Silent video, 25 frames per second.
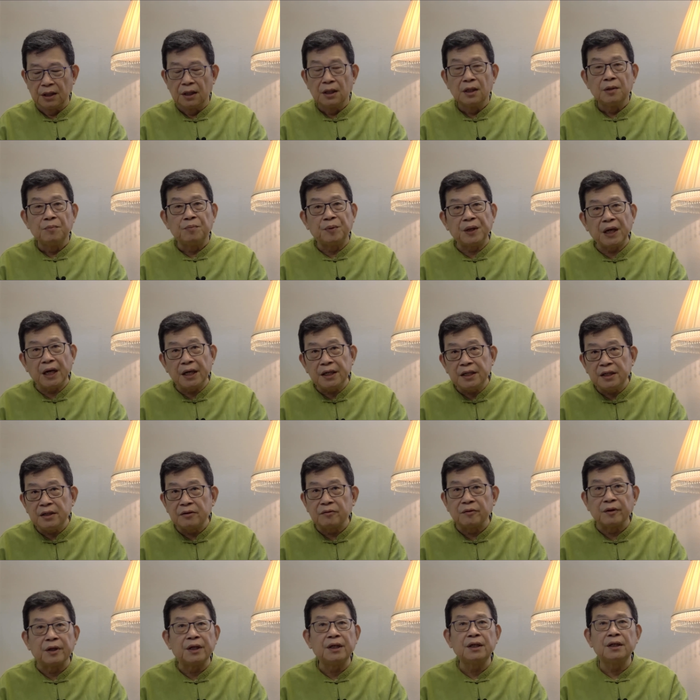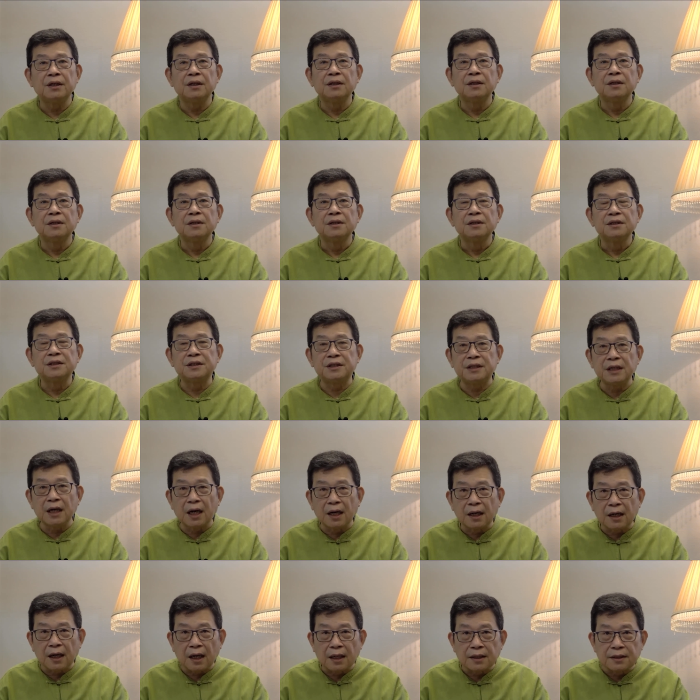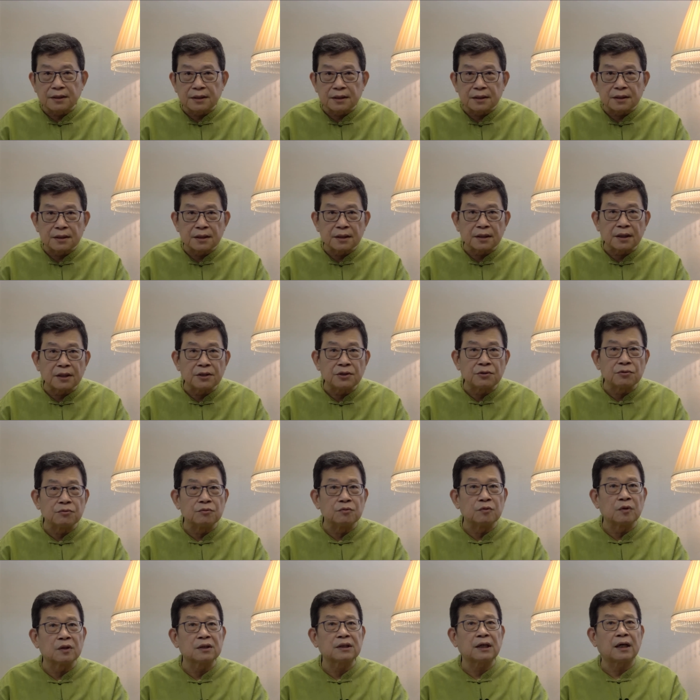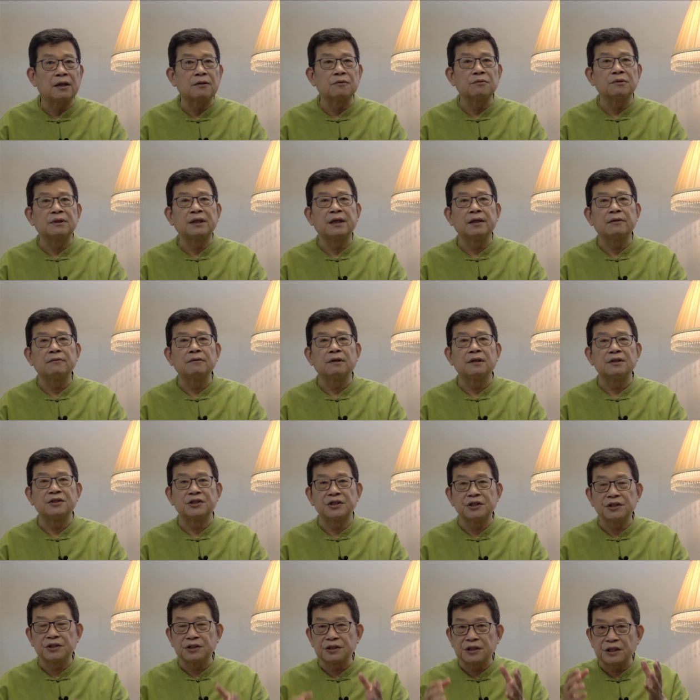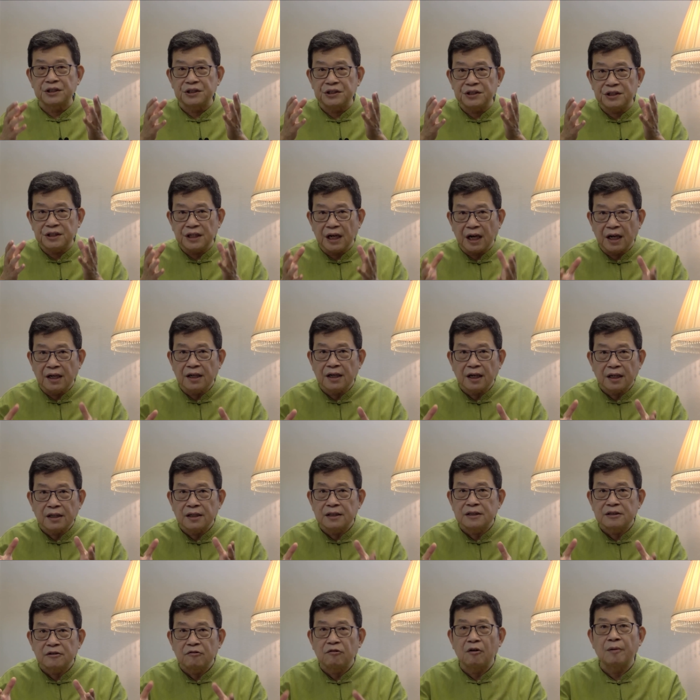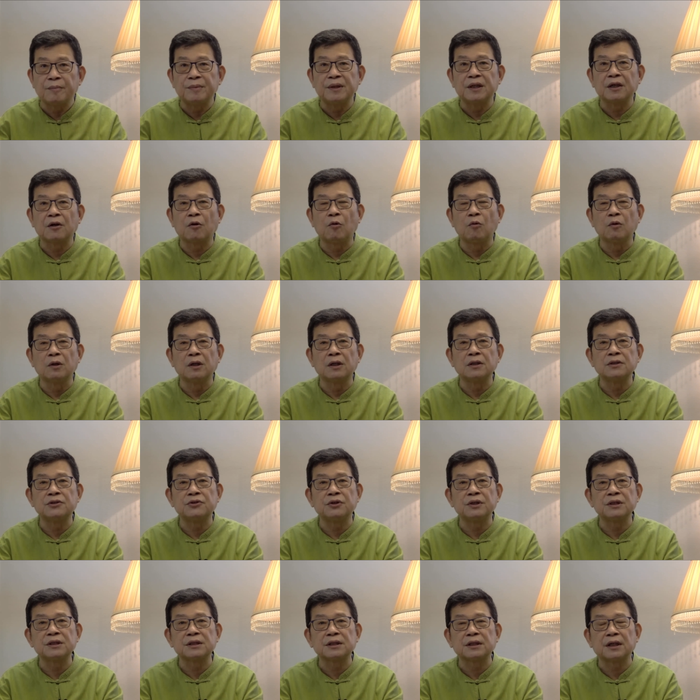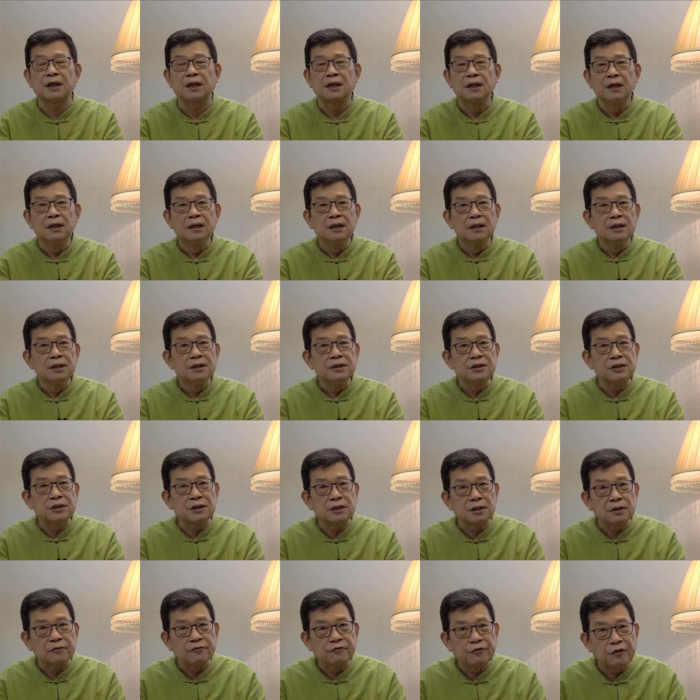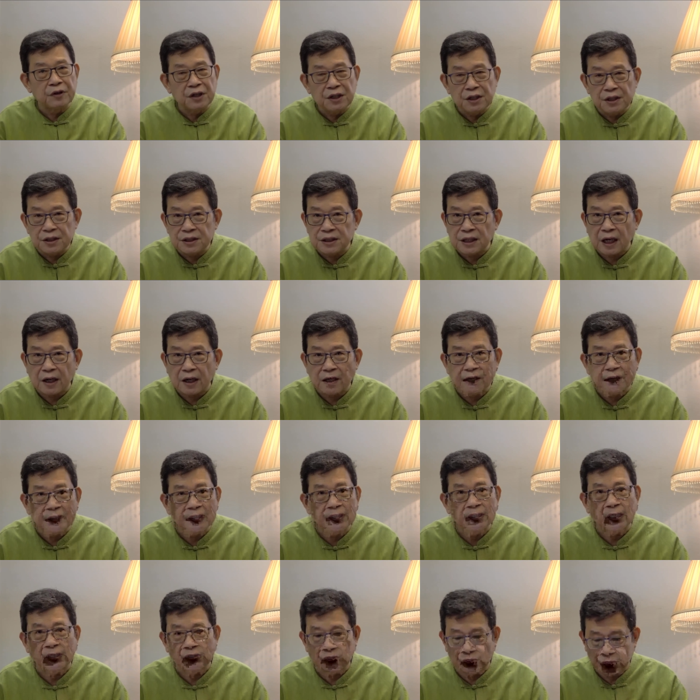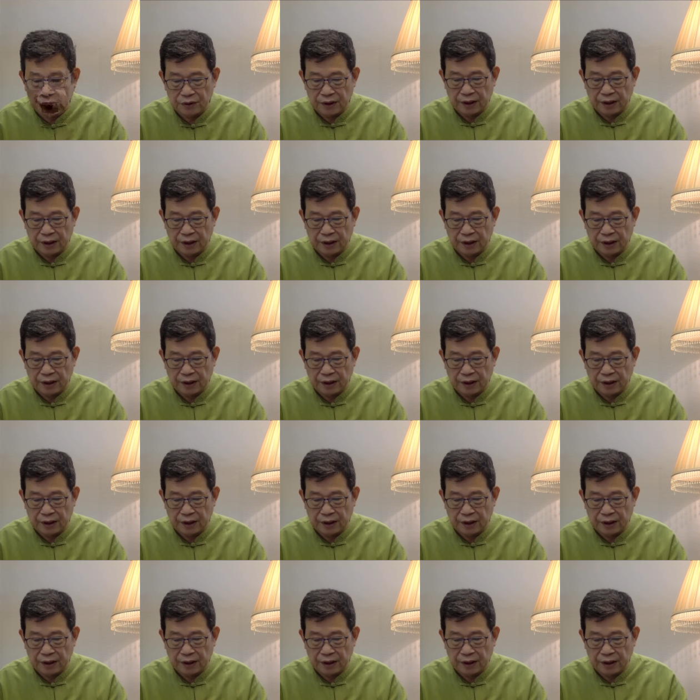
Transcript: 别以为香港只是给祖国大陆添乱，其实在香港的这方面的功能角色是非常非常重要